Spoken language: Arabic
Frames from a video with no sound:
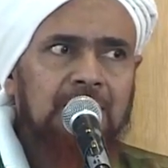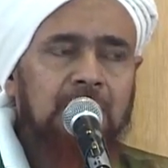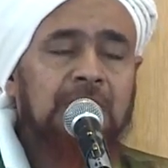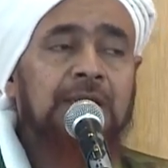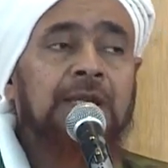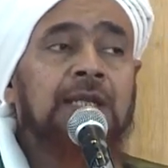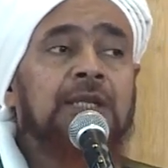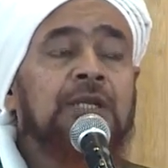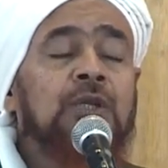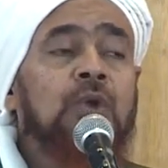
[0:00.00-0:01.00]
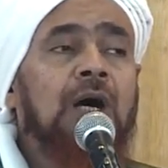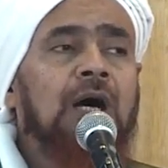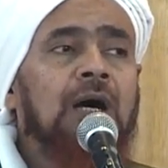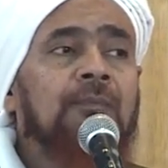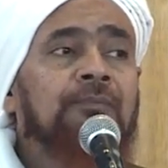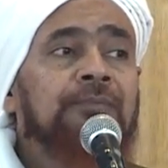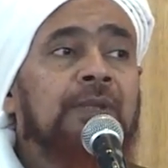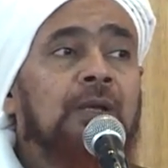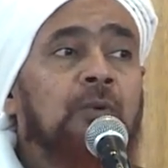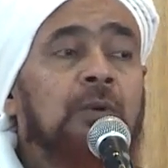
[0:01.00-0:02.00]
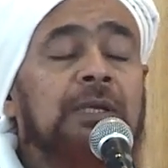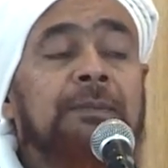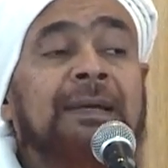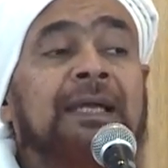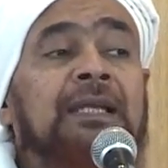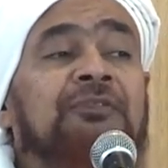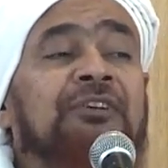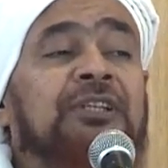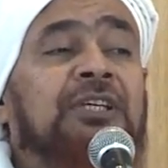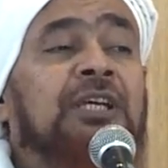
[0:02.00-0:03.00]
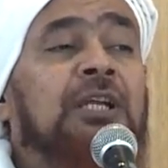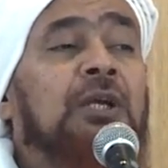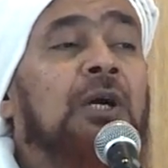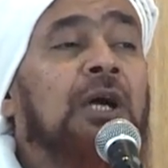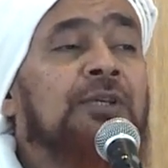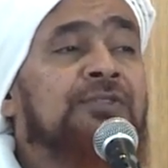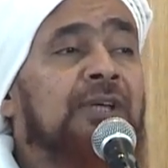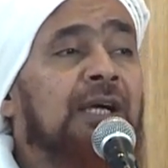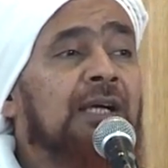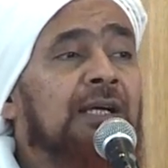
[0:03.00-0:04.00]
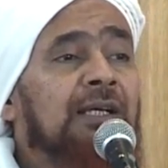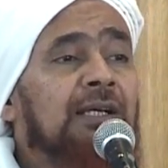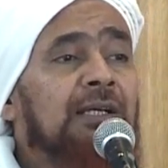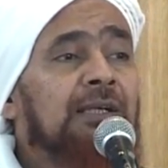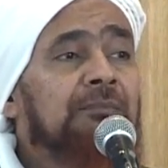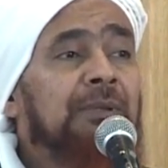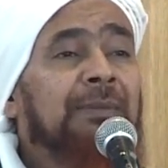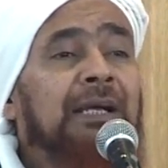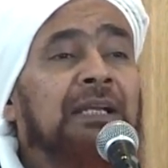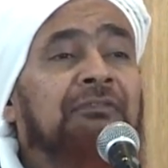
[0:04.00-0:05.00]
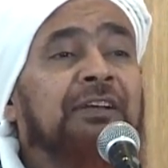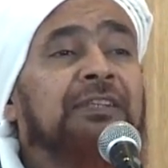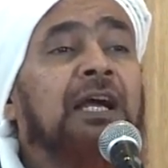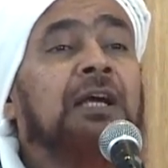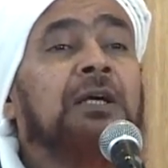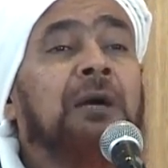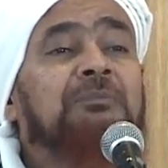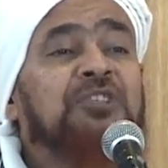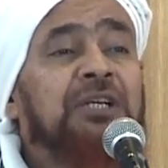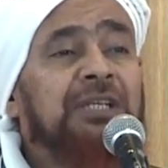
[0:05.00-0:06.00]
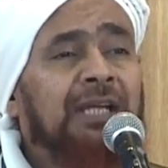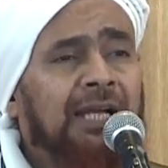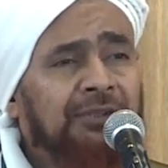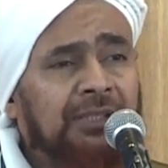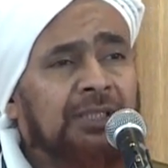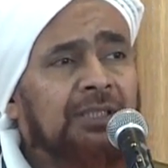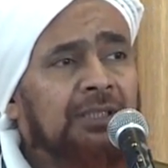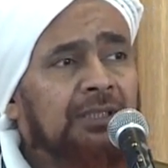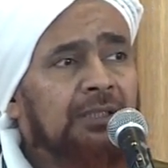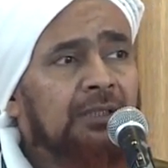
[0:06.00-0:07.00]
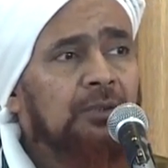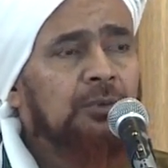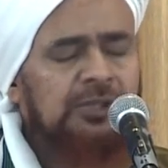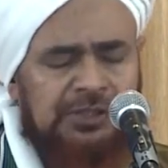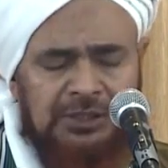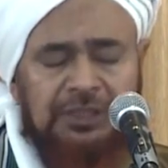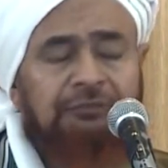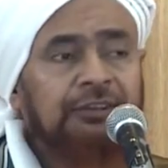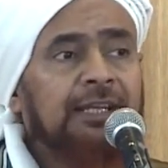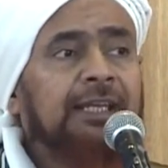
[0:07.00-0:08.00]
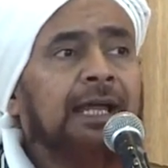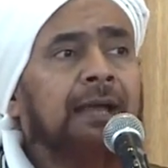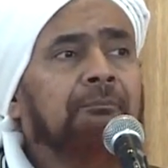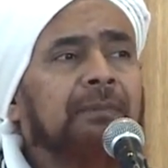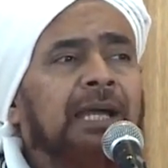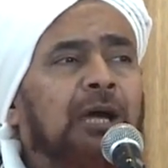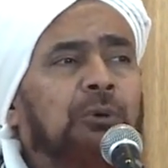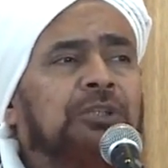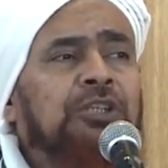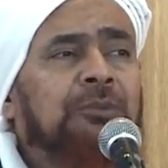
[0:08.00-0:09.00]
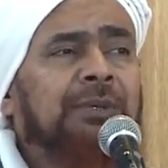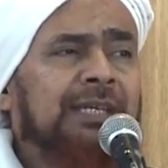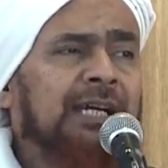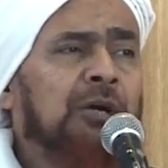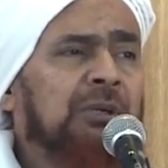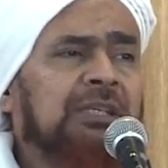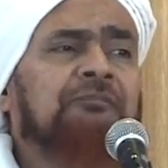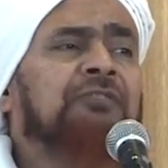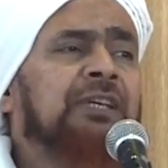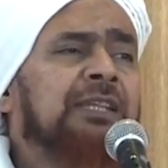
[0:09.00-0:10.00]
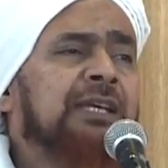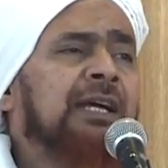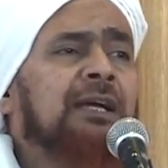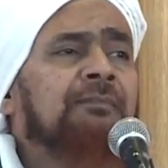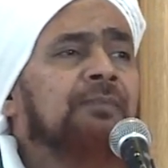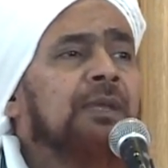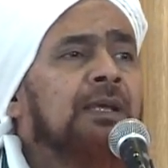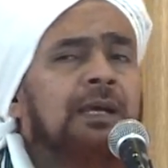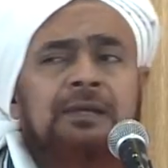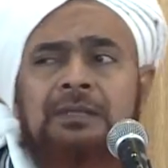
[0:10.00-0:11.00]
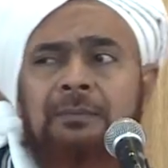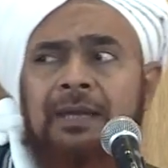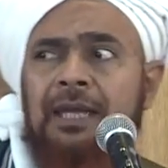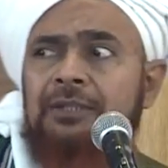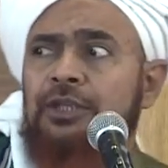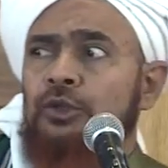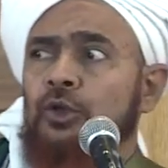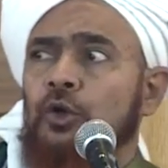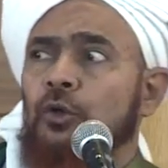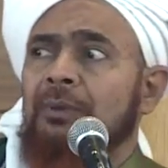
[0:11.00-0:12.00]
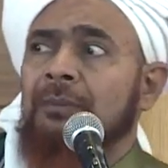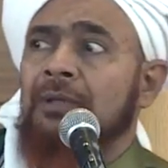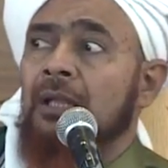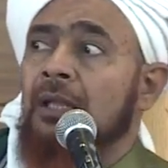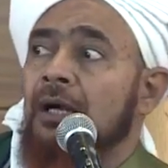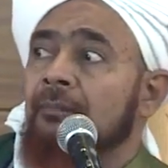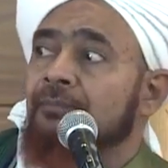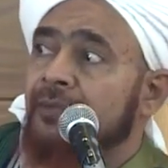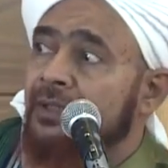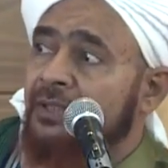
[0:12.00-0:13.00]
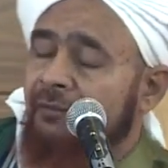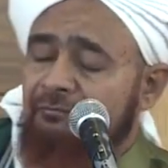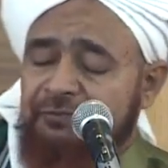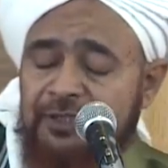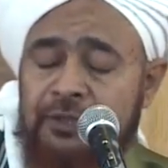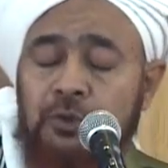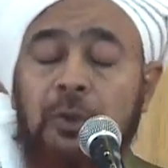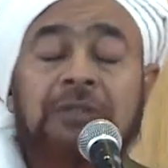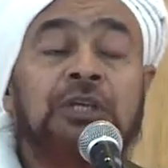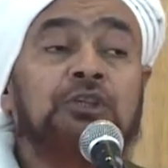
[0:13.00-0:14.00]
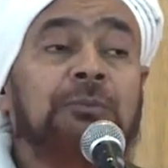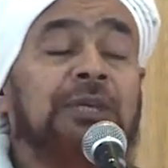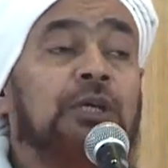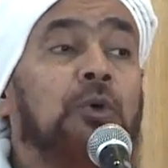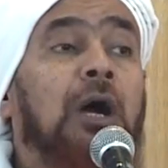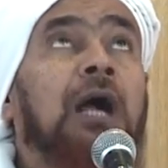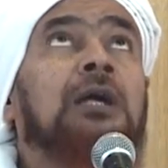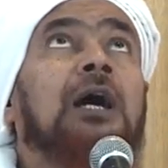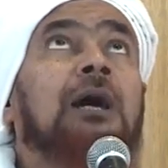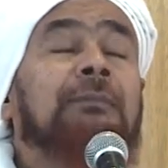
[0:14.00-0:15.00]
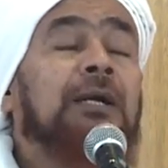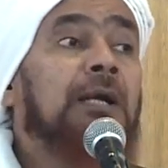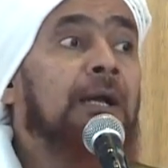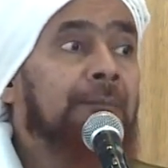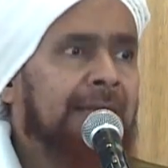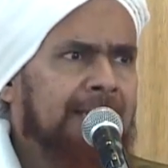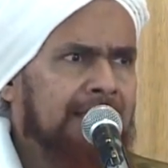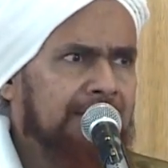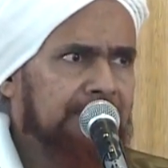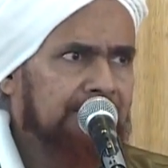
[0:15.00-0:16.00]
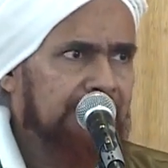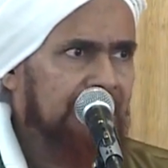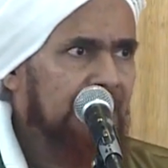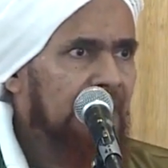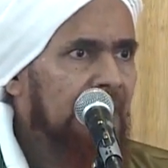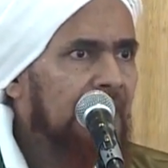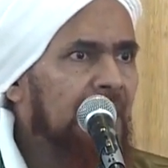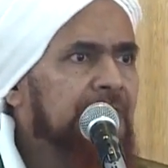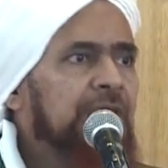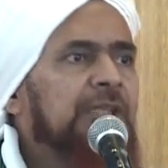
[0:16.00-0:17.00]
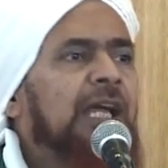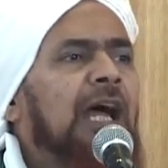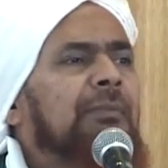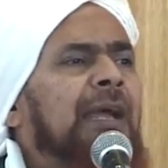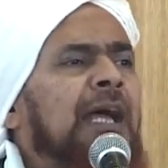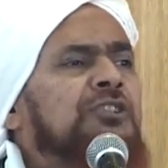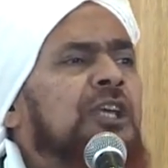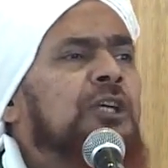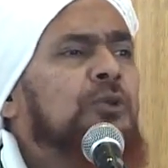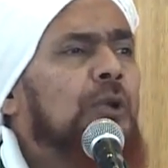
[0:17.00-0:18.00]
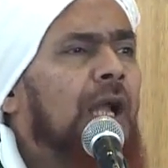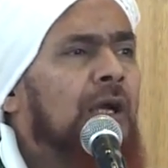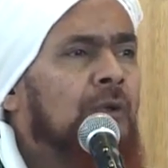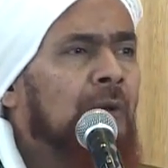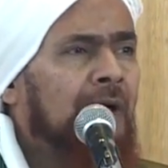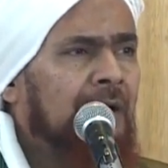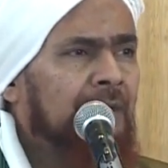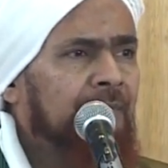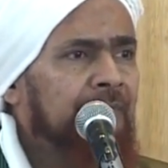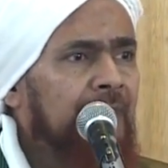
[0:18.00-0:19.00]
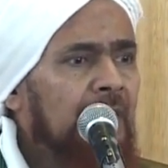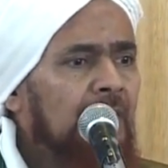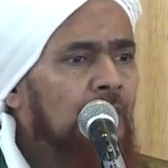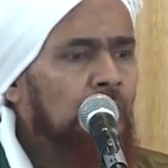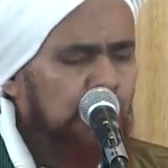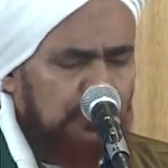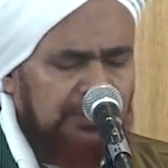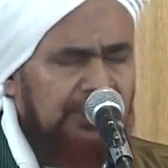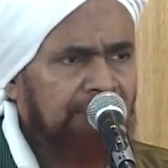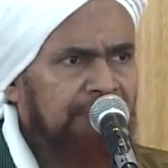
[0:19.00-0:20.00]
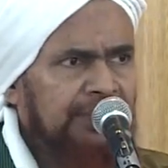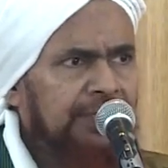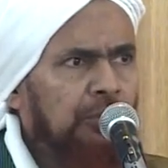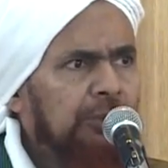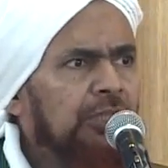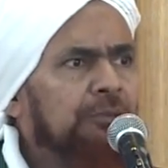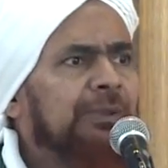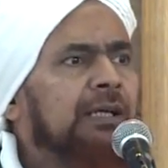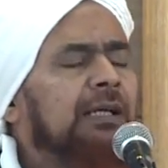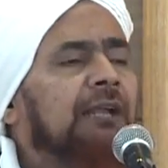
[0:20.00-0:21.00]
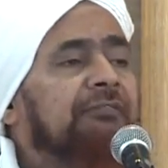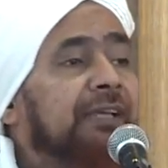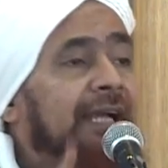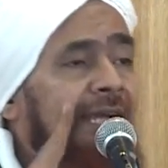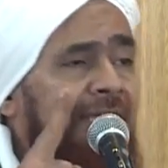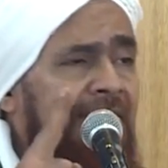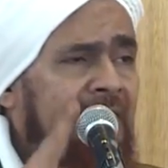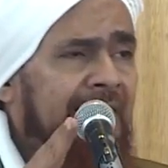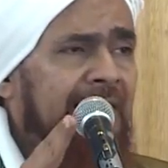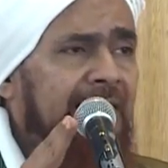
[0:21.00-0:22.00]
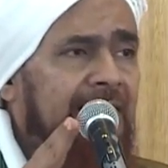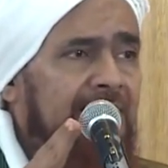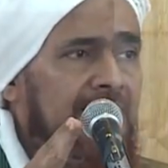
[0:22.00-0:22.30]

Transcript: ولنيل رضاه ولمعرفته الخاصه بمعرفه احكام شريعته والصدق في القيام بها وتطبيقها وتنفيذها هذه ميادين القرب من الله تنفيذ وتطبيق أحكام الرحمن التي جاء بها سيد الأكوان حسن تنفيذك وتطبيقك في عينيك